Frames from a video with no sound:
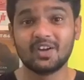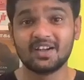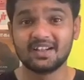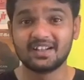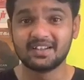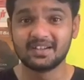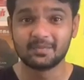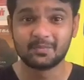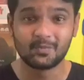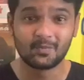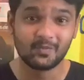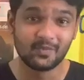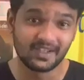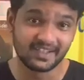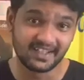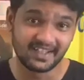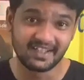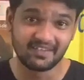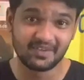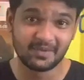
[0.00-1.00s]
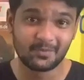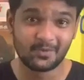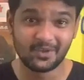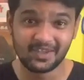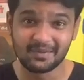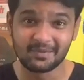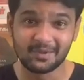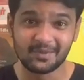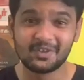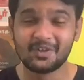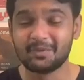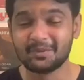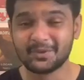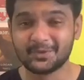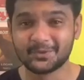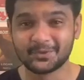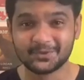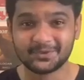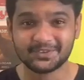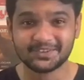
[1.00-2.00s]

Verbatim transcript: உங்களுக்கு அந்த டேவே புனிதமாகவும் அமையும்